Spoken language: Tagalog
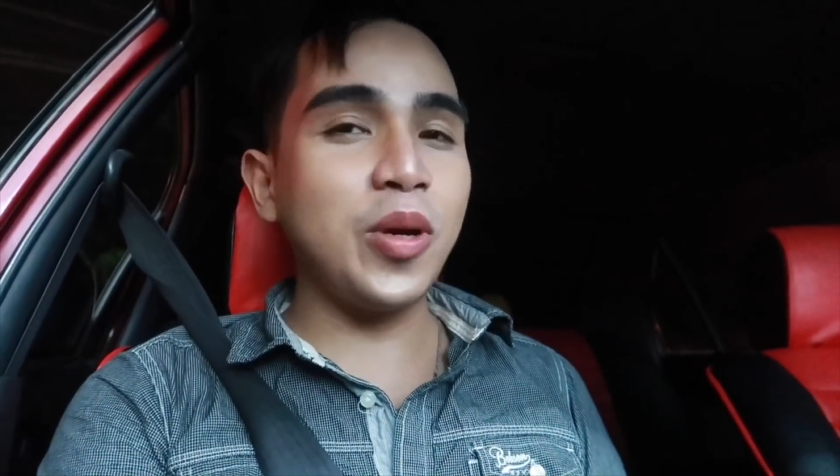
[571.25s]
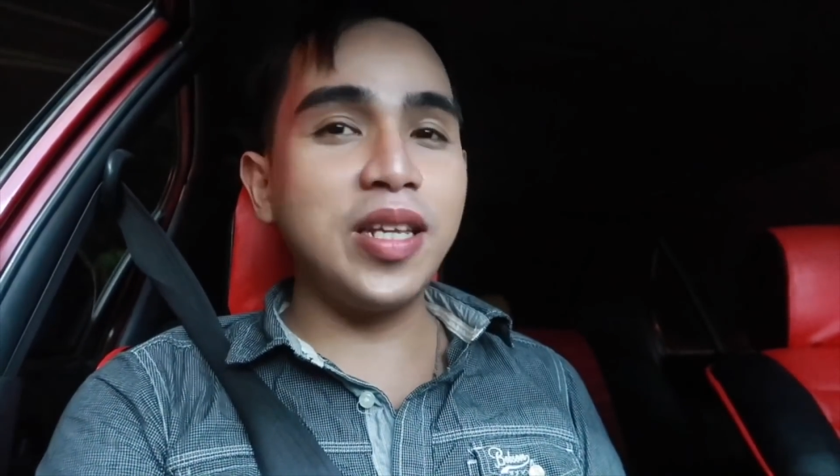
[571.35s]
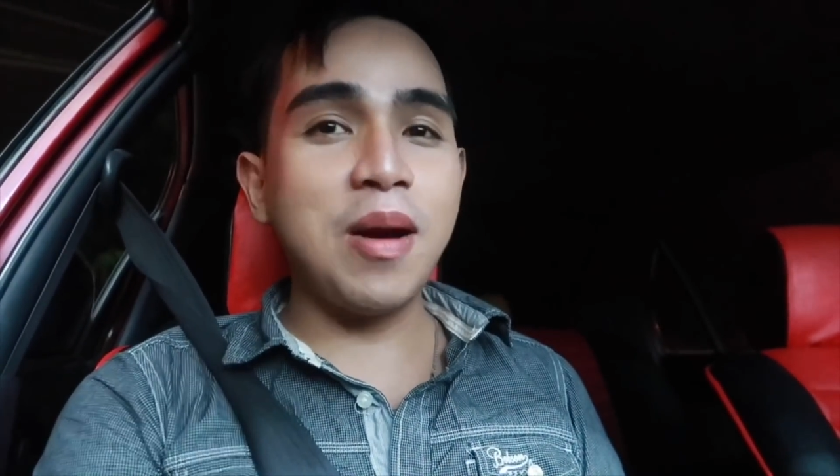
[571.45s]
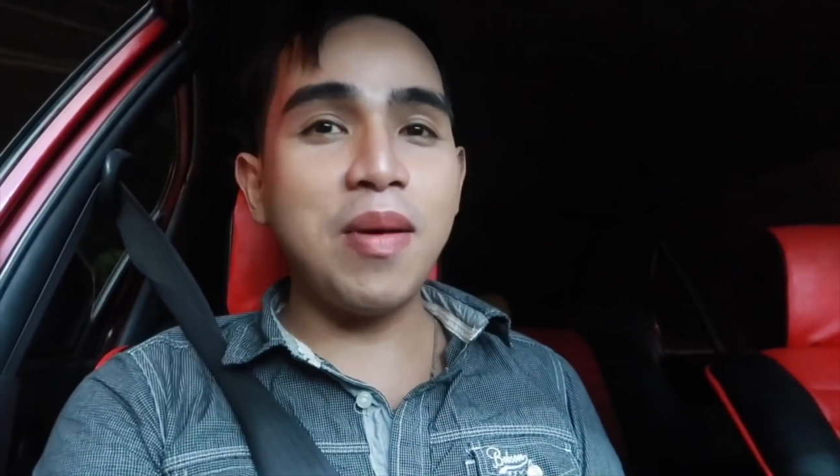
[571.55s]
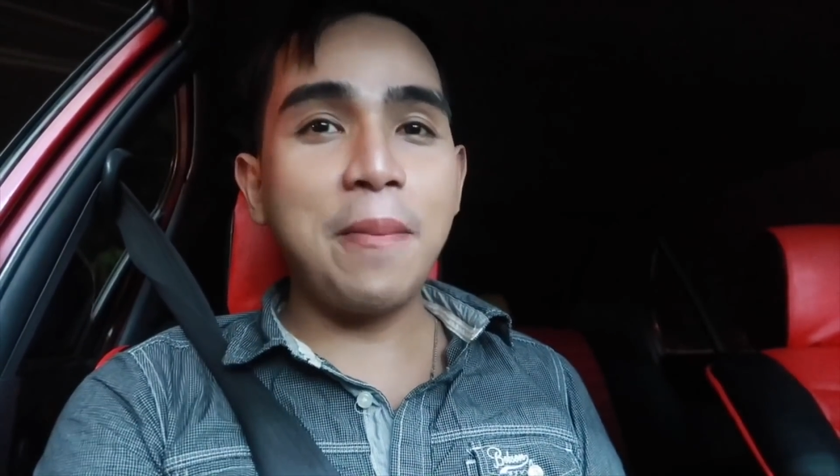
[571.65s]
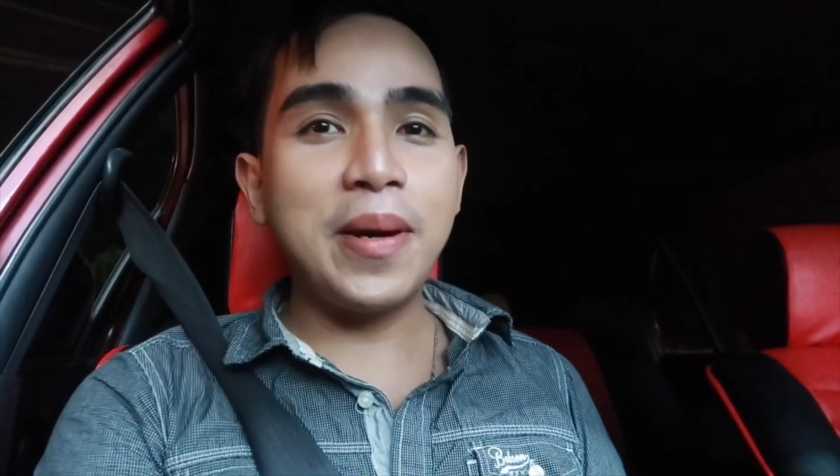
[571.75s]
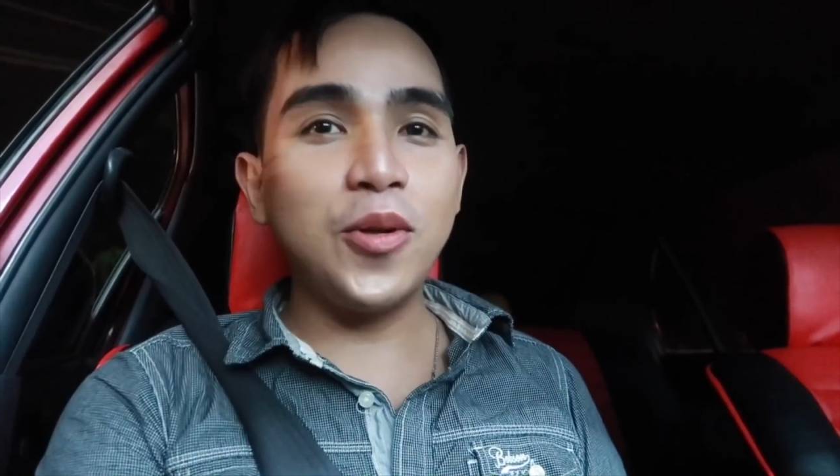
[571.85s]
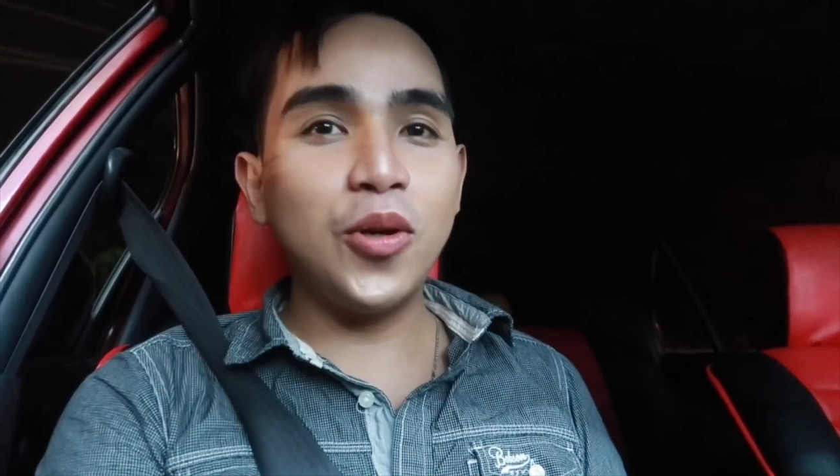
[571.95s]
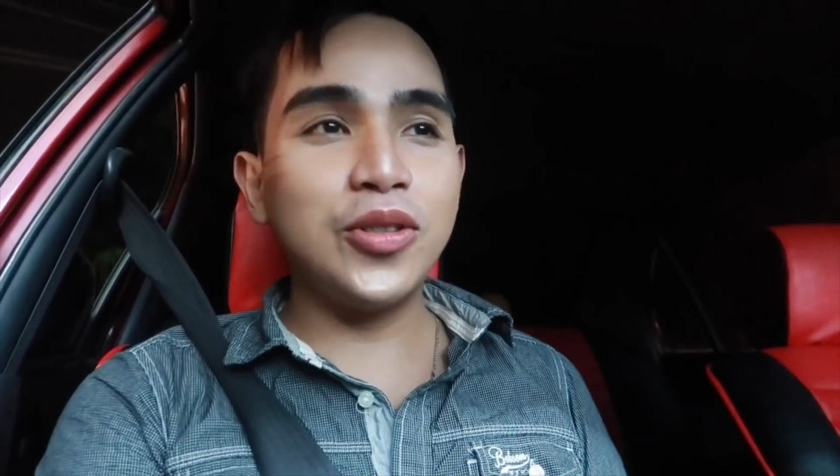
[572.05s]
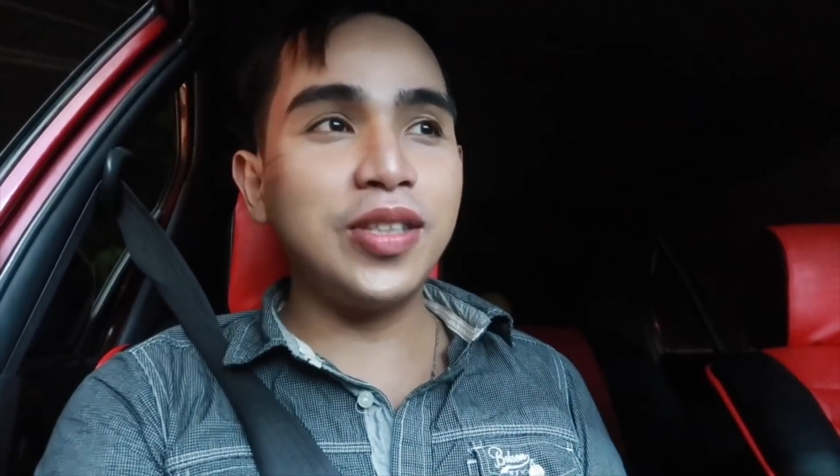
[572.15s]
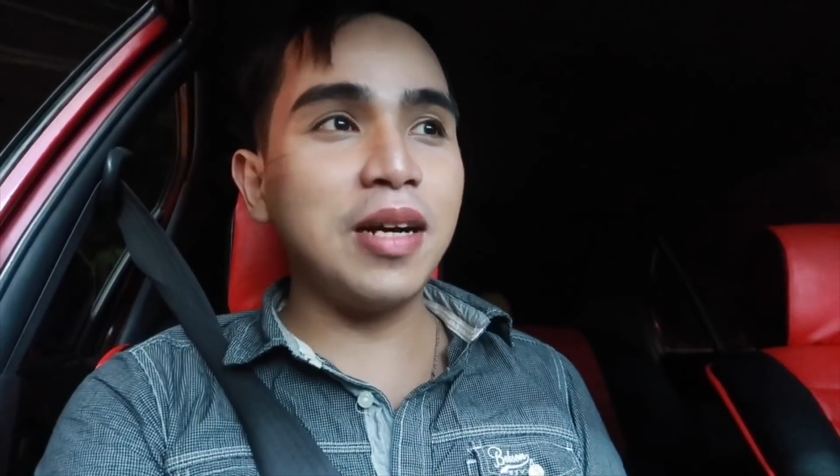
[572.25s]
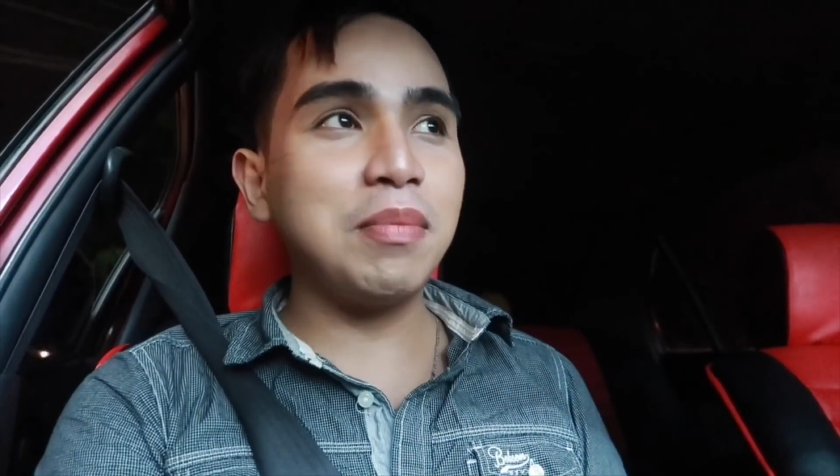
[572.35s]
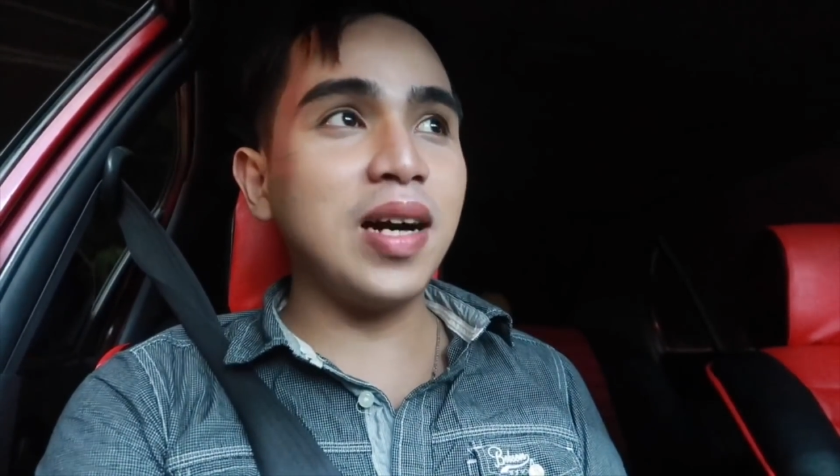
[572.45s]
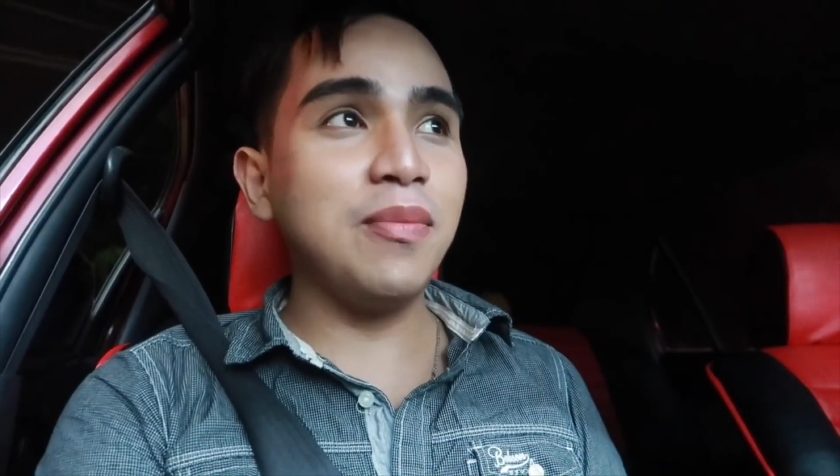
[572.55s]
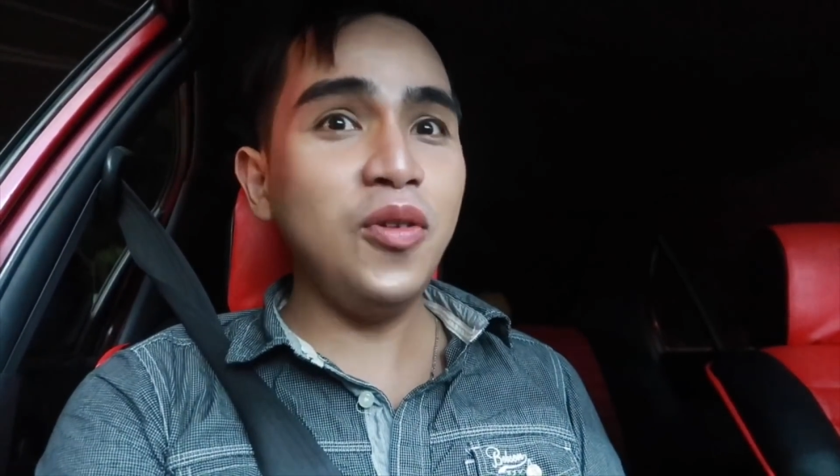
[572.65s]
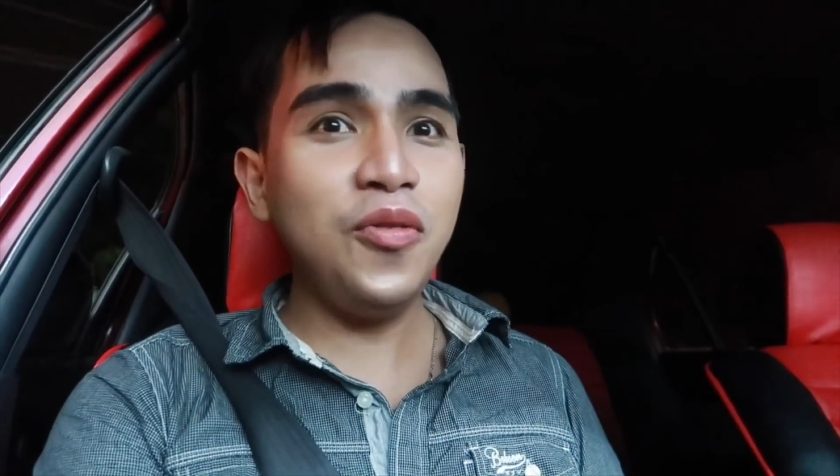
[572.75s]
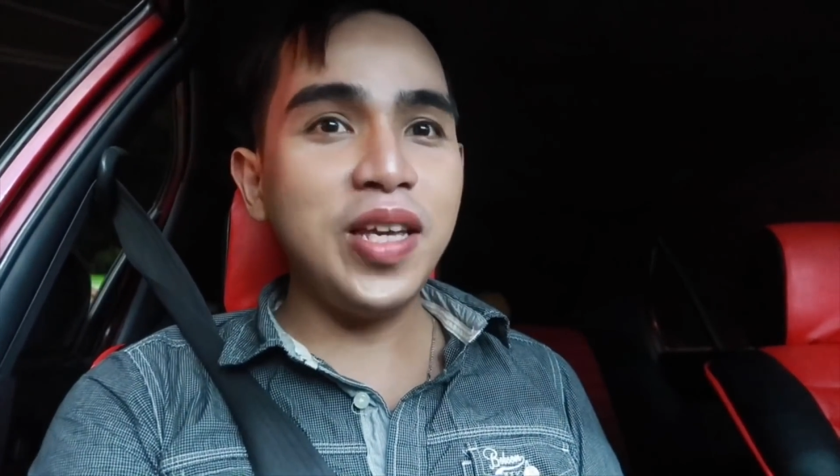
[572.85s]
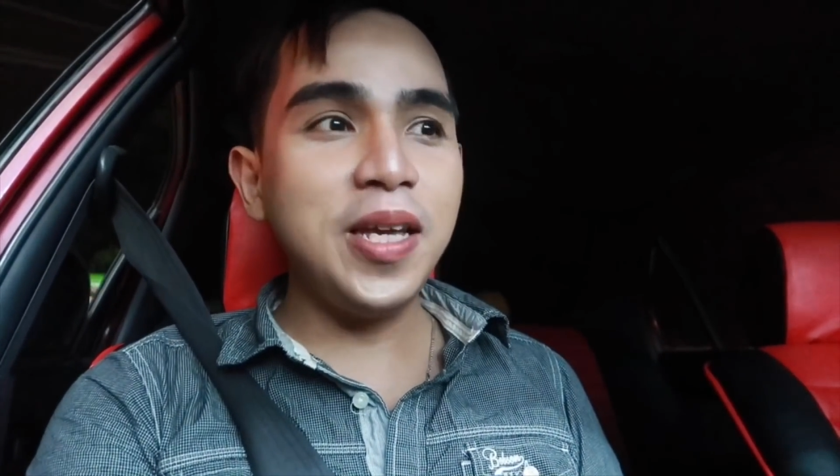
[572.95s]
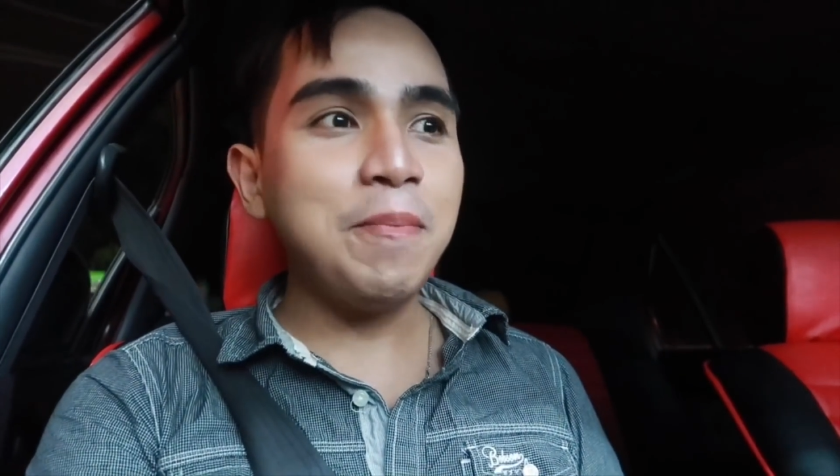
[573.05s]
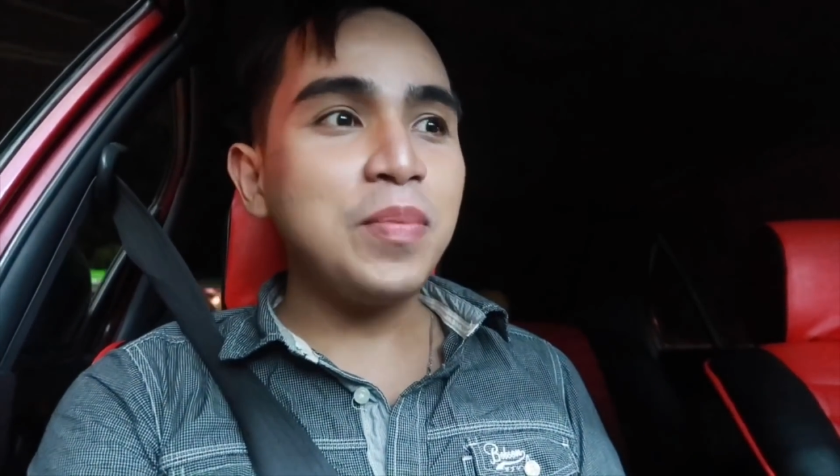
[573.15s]
pwede ka makapanood ng mga
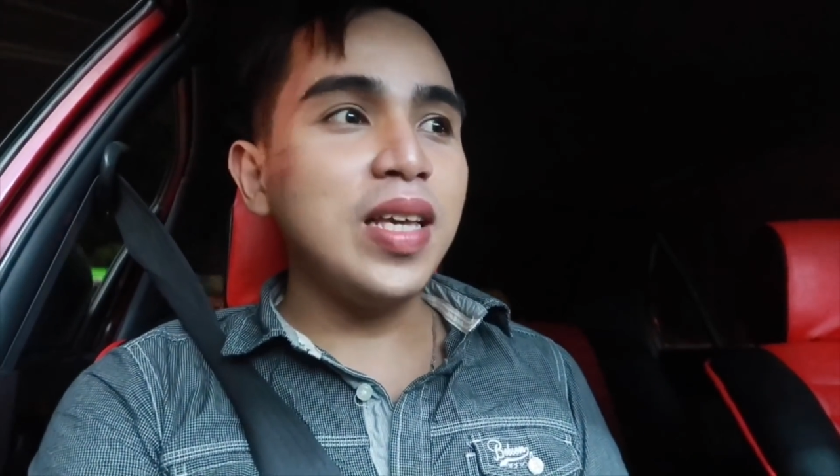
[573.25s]
movie